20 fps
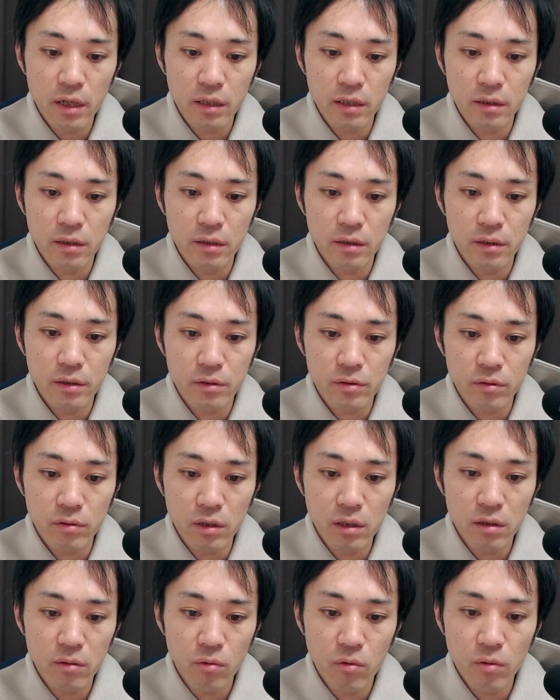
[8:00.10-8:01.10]
いんですよ
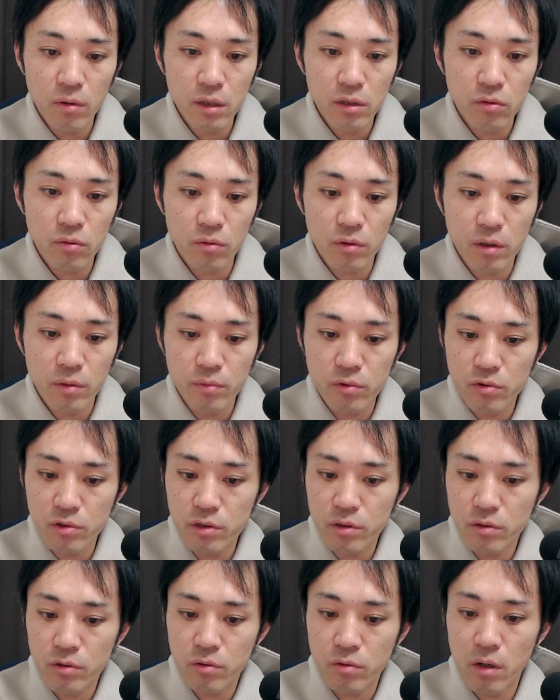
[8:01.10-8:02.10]
ね。ホワイトをレビュー
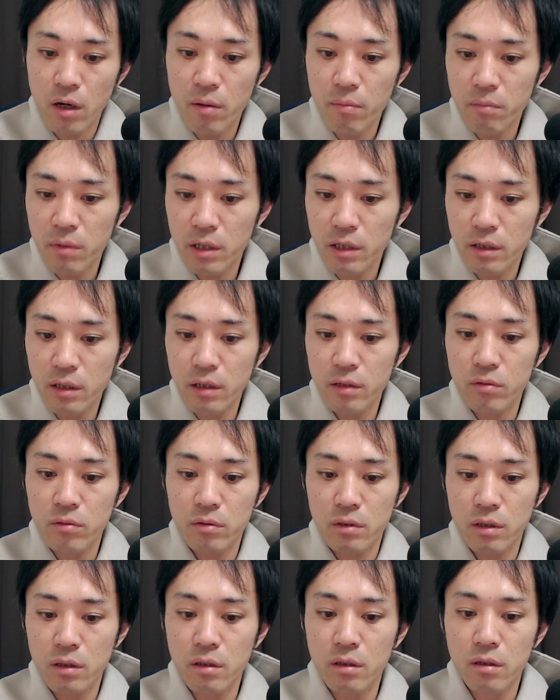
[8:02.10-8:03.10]
してる人があんまいない
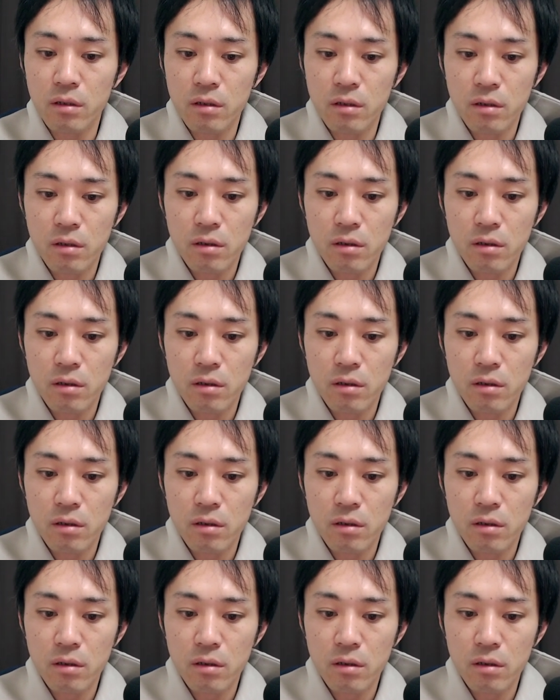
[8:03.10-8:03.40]
ので、